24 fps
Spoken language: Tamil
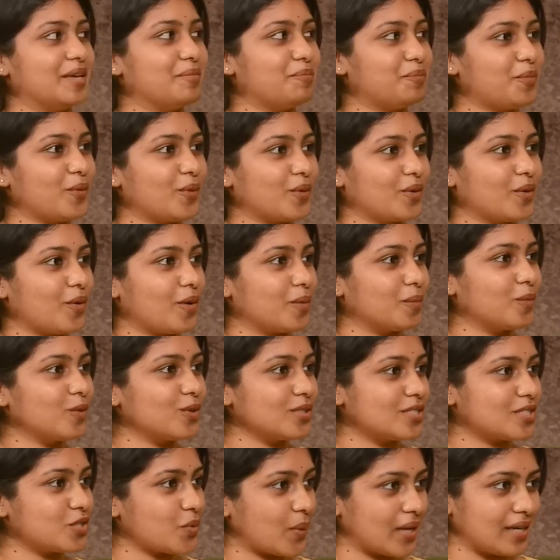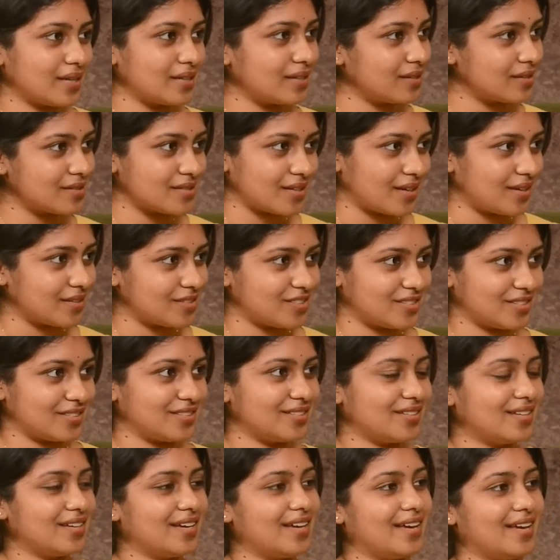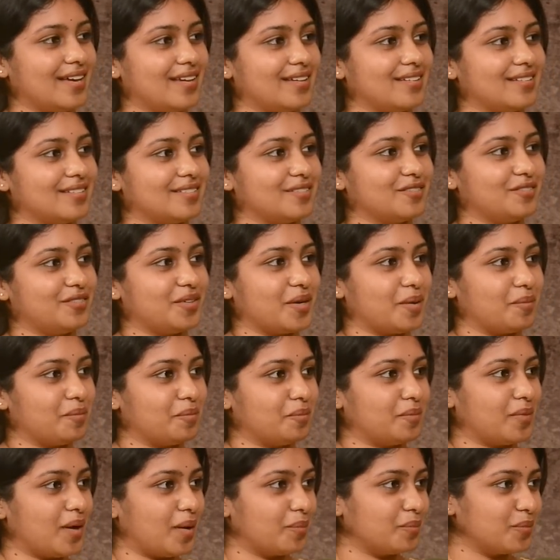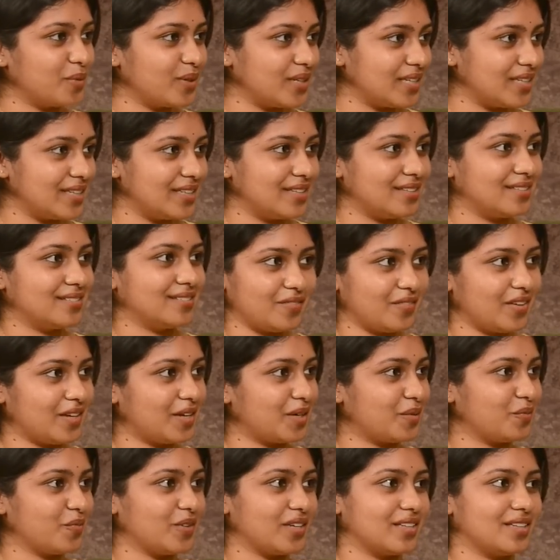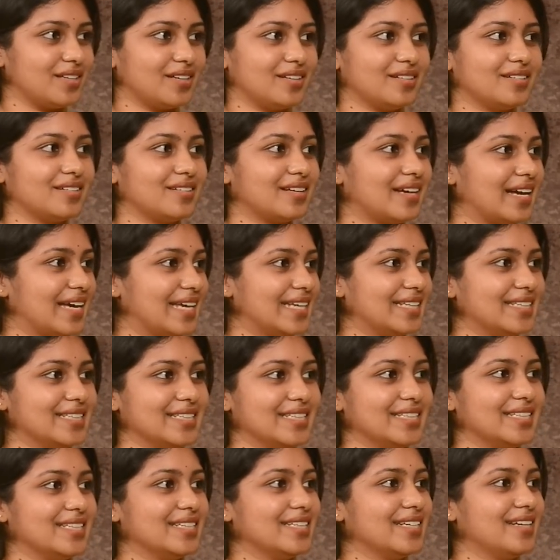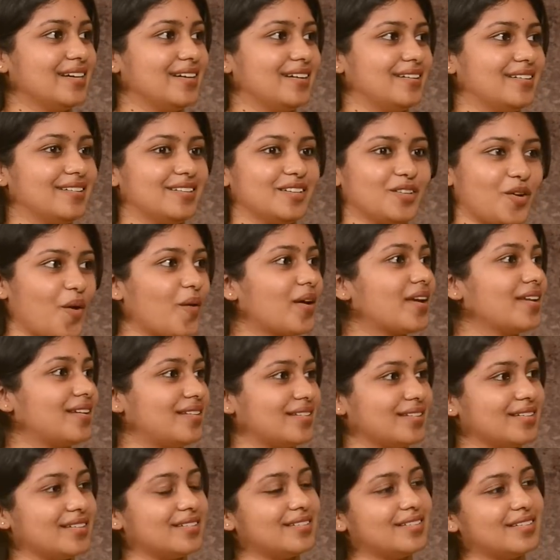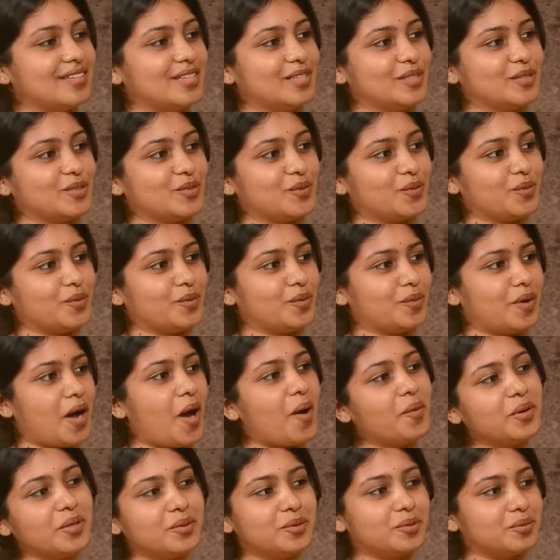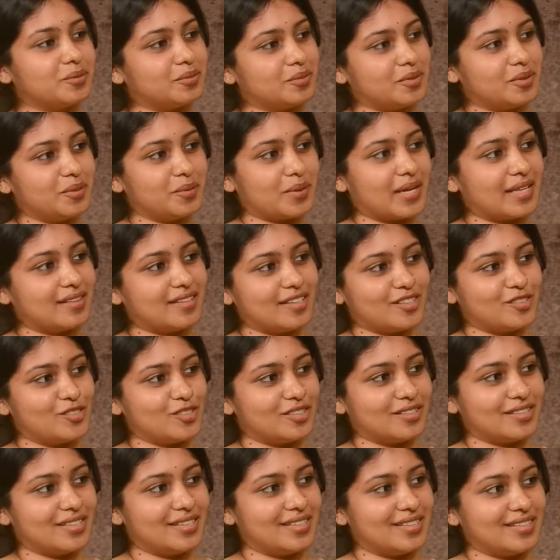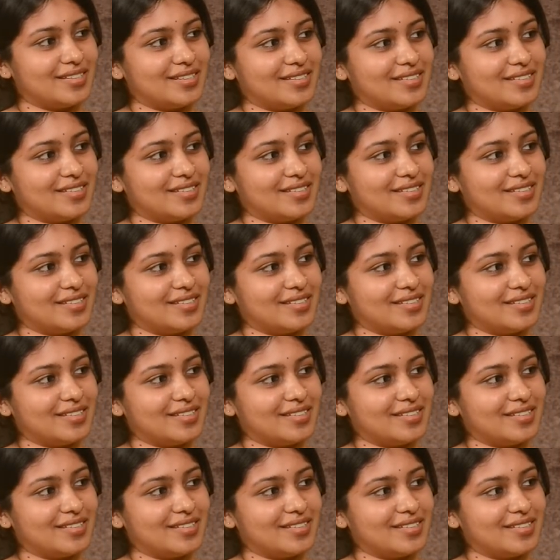இப்போ ஒரு ஆல்மோஸ்ட் டுவெல் இயர்ஸ் ஆச்சு அண்ட் ஃப்ரம் மாம்புலி விக்ரம் வேதா கைதி ராக்கெட்ரி ஸோ ஹவு டு யூ லுக் அட் தட் ஜேர்னி